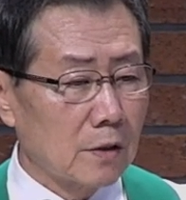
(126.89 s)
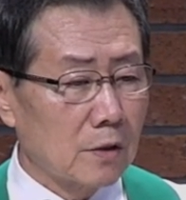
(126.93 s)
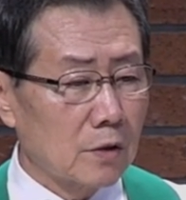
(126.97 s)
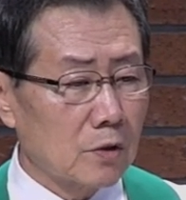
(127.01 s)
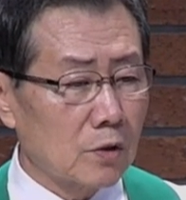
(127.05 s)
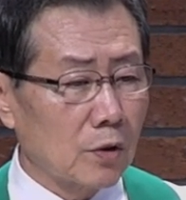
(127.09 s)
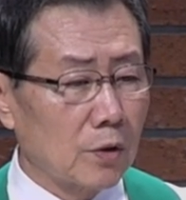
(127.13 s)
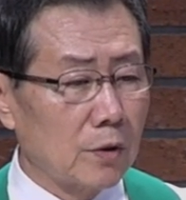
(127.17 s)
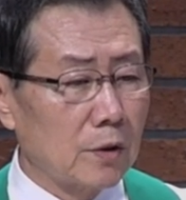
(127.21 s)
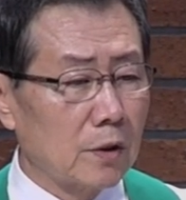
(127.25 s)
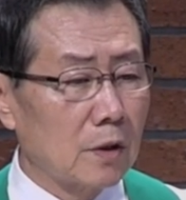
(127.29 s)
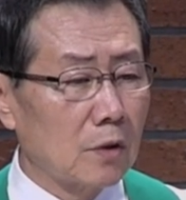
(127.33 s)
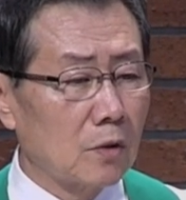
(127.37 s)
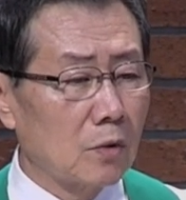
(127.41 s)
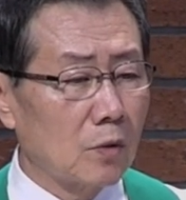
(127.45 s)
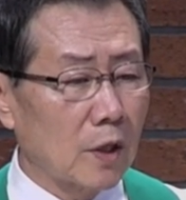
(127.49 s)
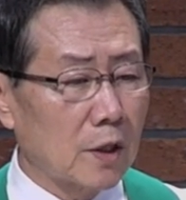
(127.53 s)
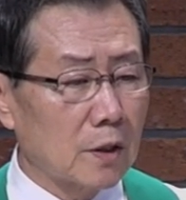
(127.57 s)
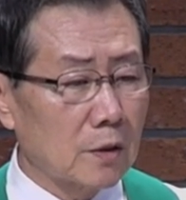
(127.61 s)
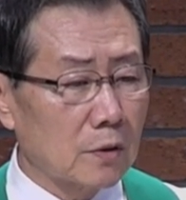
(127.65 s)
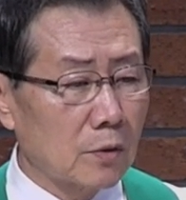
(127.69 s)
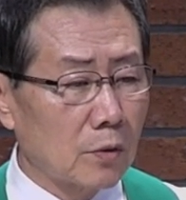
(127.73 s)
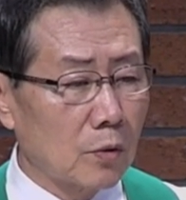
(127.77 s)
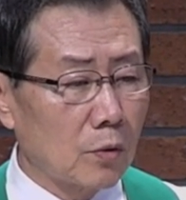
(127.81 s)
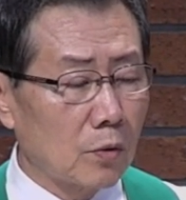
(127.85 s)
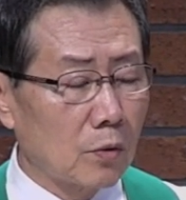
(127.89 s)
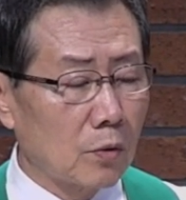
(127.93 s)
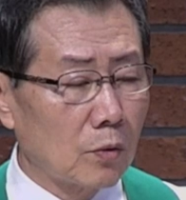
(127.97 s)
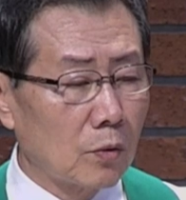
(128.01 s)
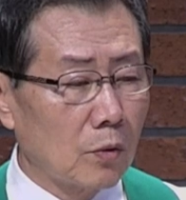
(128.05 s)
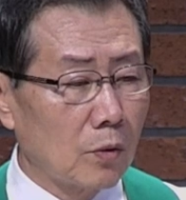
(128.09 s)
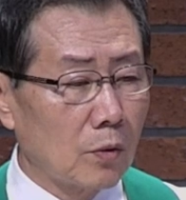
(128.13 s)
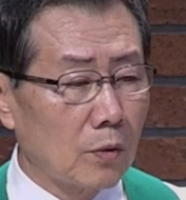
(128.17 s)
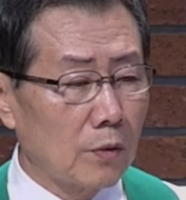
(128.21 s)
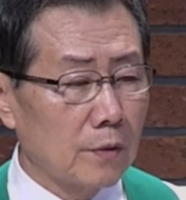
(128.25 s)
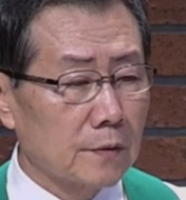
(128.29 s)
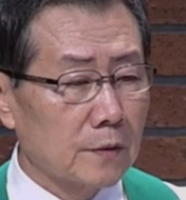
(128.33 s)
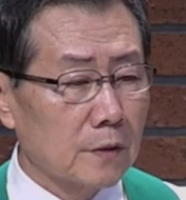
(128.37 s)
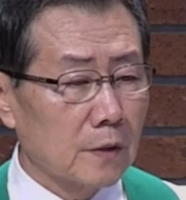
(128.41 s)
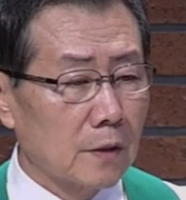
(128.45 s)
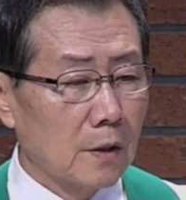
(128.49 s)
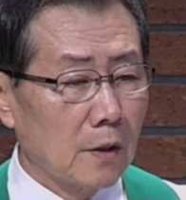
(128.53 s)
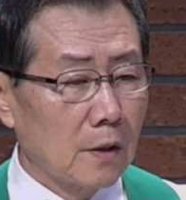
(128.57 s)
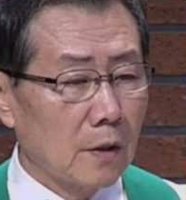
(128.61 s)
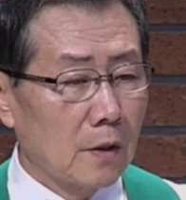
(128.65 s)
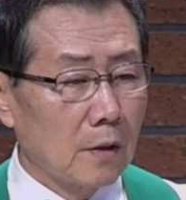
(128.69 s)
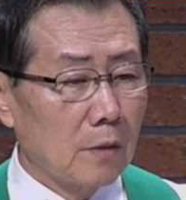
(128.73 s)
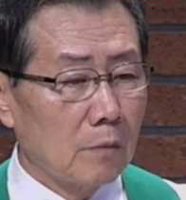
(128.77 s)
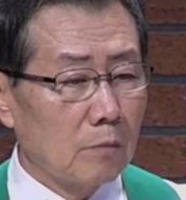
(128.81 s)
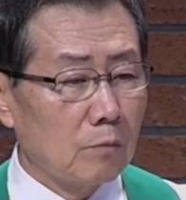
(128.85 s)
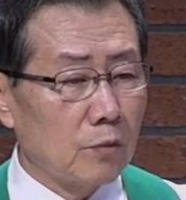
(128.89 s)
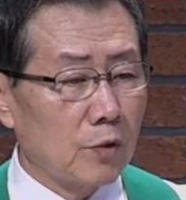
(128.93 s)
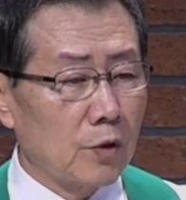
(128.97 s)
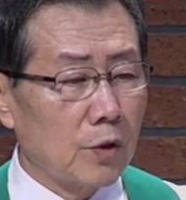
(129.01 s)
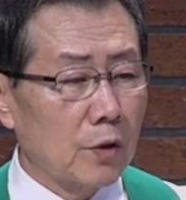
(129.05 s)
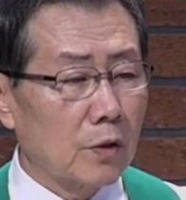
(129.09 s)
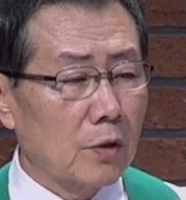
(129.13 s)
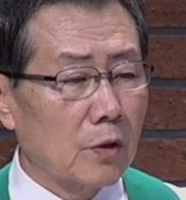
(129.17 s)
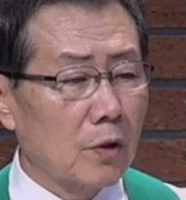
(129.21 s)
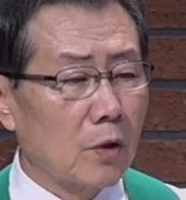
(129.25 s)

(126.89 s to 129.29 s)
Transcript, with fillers: 전기도 안 들어오고 무려